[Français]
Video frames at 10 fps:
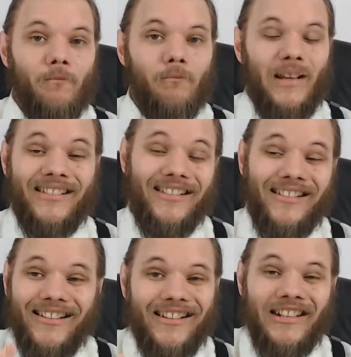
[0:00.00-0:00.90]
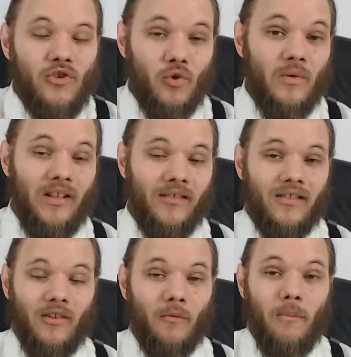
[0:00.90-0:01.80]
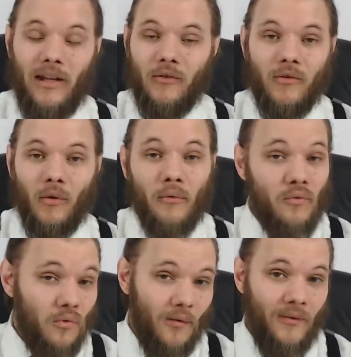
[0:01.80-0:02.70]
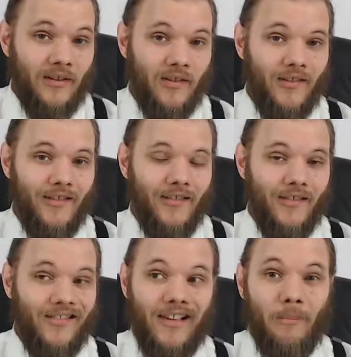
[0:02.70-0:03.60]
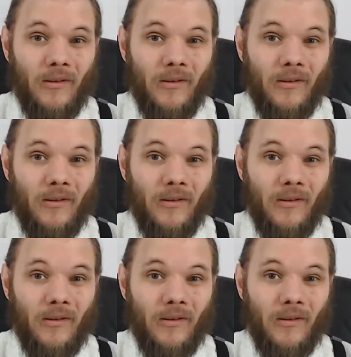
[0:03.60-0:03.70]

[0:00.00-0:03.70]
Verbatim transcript: bah, les tuer, c'est une perte de revenus en fait. Ça n'a pas